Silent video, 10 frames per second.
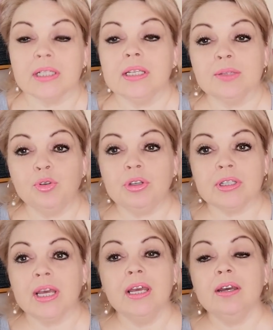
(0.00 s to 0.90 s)
Если не
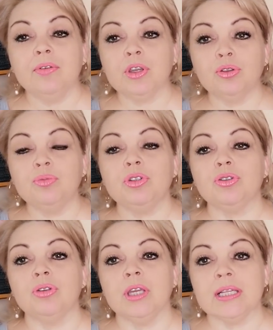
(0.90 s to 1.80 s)
смотрите, вы не
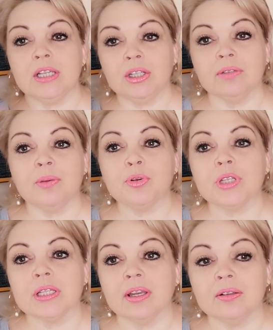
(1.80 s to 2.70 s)
думайте, что я, значит, этот
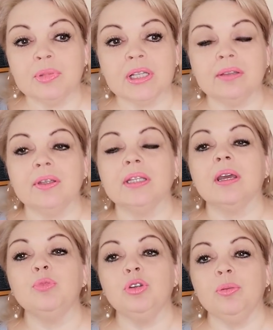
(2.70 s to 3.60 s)
вопрос оставила без
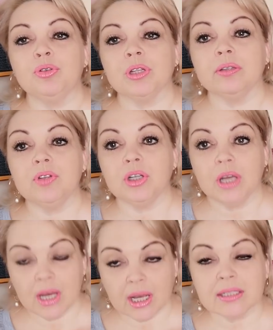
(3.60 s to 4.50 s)
ответа. Я многие вопросы отвеч...